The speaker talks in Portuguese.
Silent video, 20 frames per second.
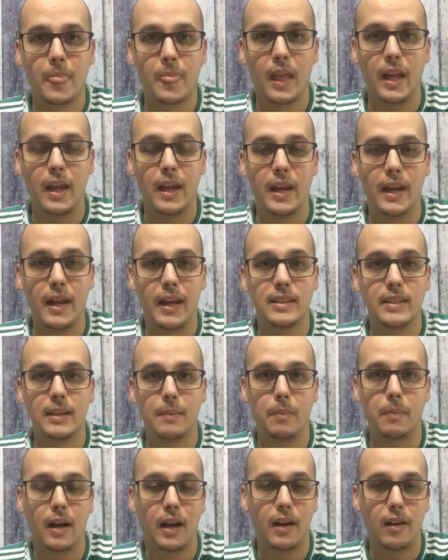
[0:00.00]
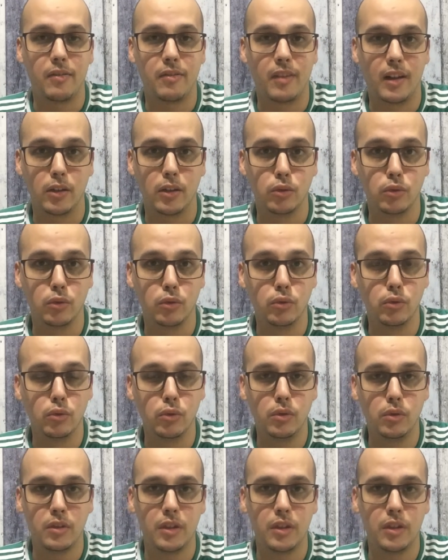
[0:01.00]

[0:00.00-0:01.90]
é, essa fala do Dudu,